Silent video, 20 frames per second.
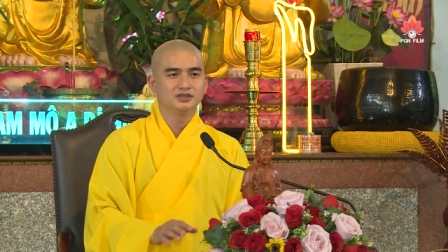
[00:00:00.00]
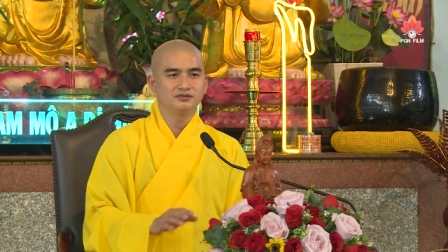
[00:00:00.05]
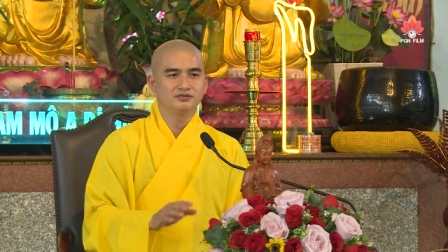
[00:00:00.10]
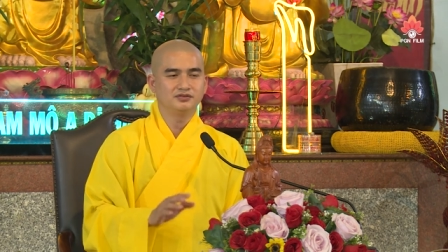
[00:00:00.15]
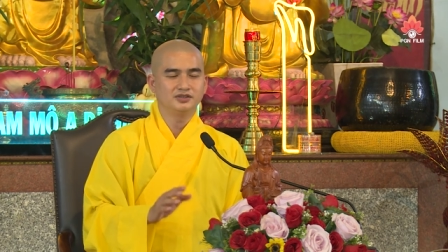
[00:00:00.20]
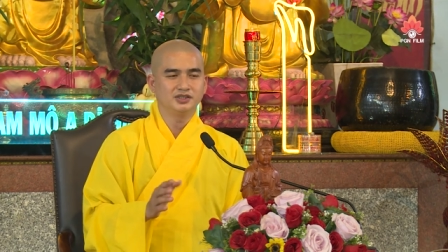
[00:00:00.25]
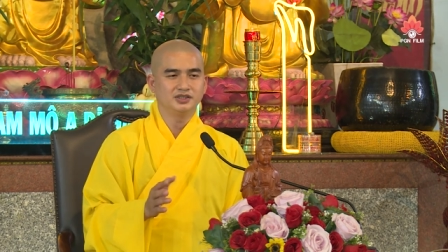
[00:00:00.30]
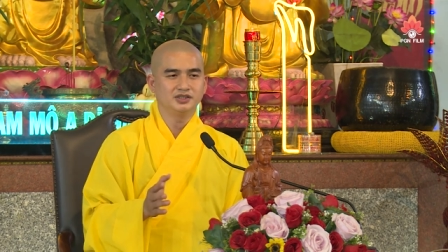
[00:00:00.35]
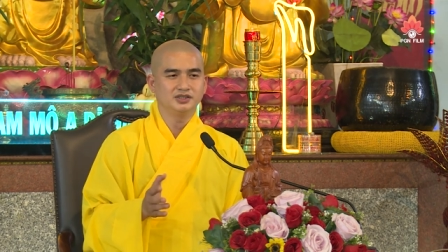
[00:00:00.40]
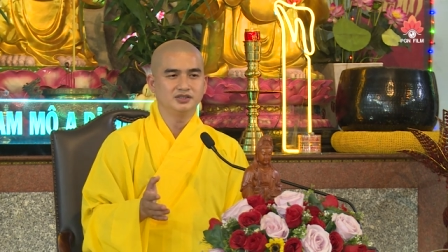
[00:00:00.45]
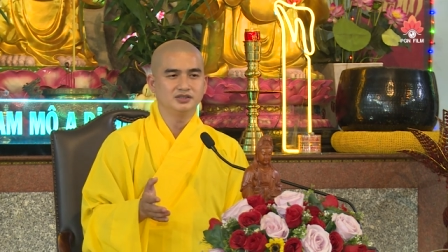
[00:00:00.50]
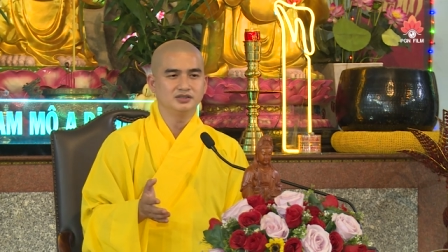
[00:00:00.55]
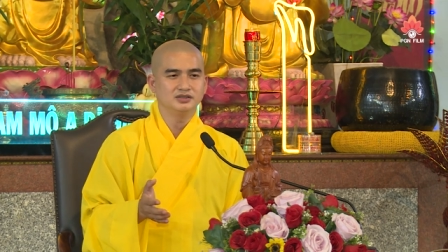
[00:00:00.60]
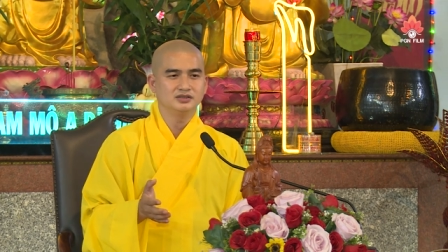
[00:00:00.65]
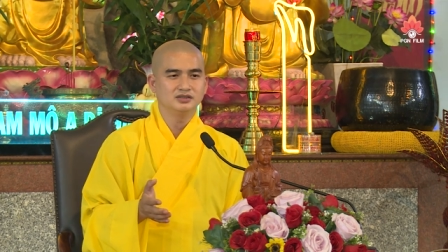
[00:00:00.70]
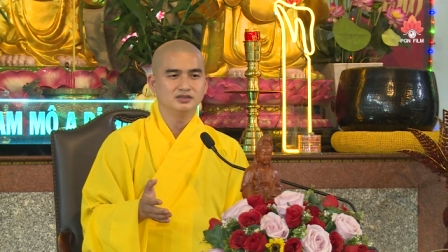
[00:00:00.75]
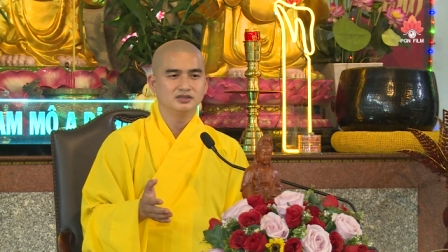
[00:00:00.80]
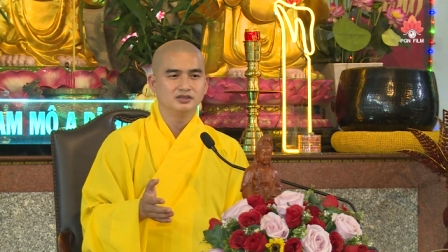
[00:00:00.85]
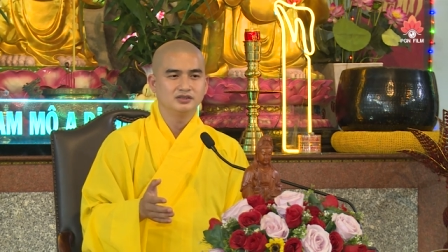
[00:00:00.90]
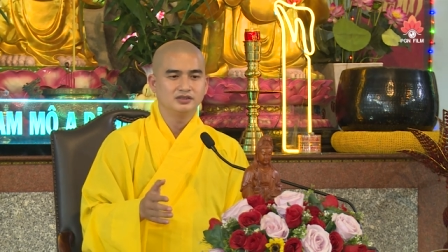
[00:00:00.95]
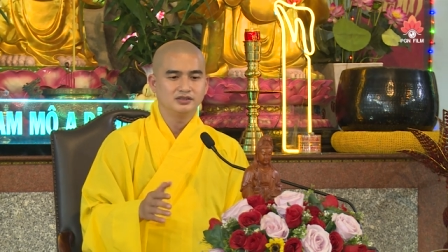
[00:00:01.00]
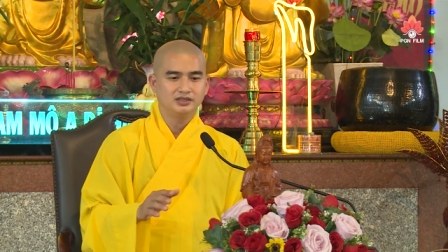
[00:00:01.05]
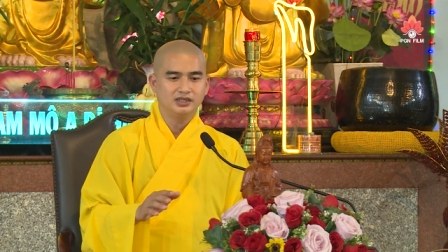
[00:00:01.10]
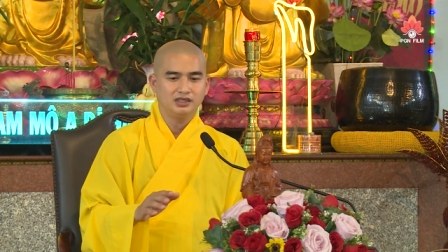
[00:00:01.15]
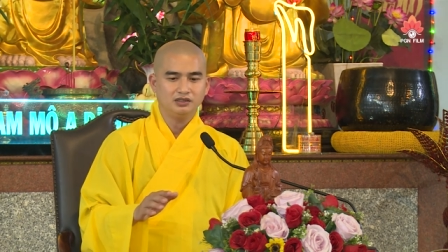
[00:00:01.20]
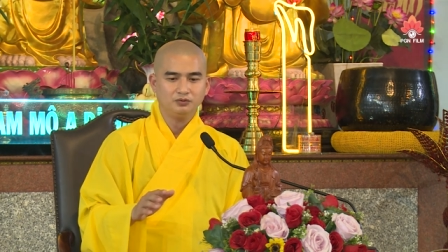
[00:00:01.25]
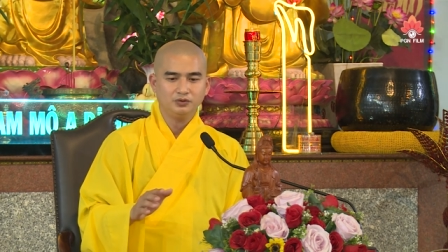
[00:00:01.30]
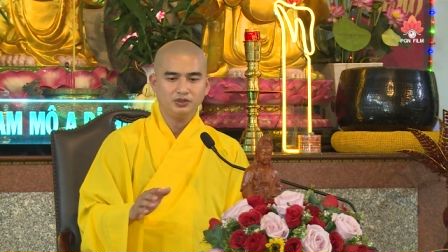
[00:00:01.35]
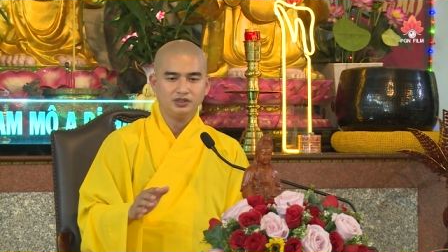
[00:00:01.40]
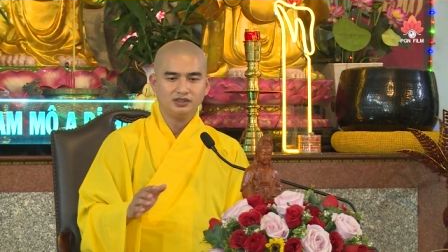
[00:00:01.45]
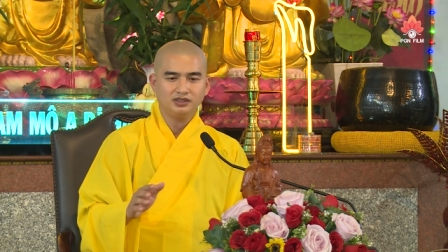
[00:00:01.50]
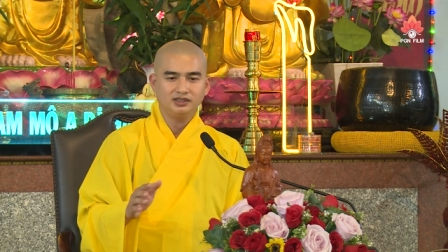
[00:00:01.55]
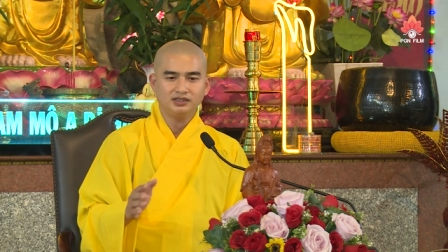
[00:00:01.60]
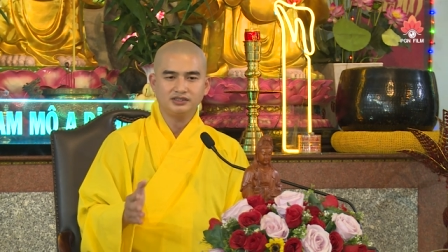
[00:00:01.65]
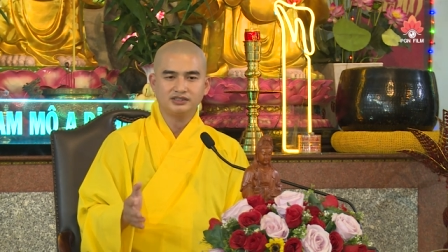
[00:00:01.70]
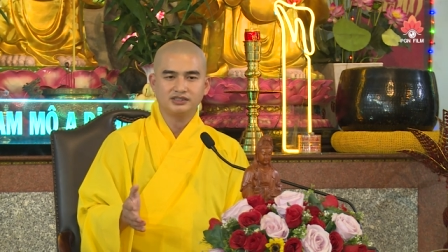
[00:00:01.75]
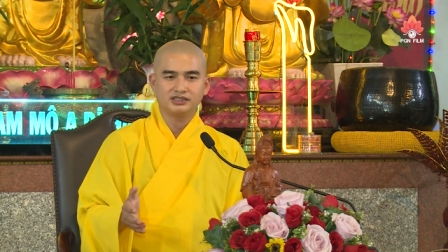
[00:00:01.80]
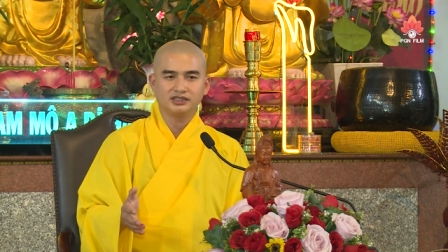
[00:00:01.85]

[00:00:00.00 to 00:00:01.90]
vì giải quyết hết